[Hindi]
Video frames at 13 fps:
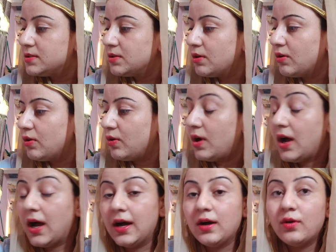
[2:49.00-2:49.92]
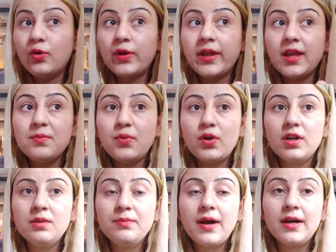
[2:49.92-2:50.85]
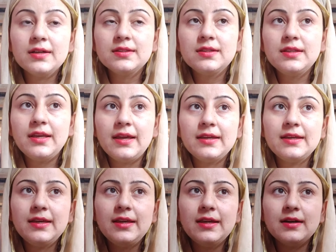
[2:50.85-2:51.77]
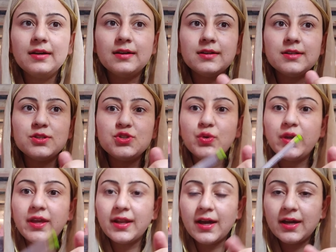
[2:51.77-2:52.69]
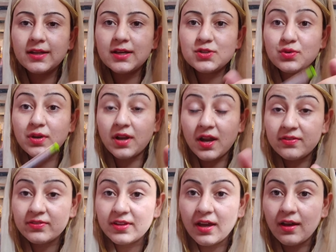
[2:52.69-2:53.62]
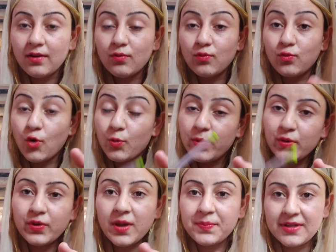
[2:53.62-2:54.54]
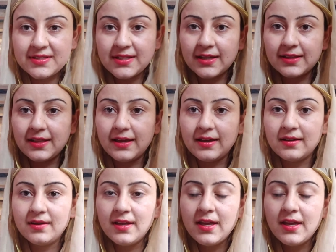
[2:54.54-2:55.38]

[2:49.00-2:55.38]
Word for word: सो so, हाँ और एक इम्पॉर्टेंट बात ये कि जो ईरान का जो क्राफ्ट था वो भी उन्होंने अपने साथ लाया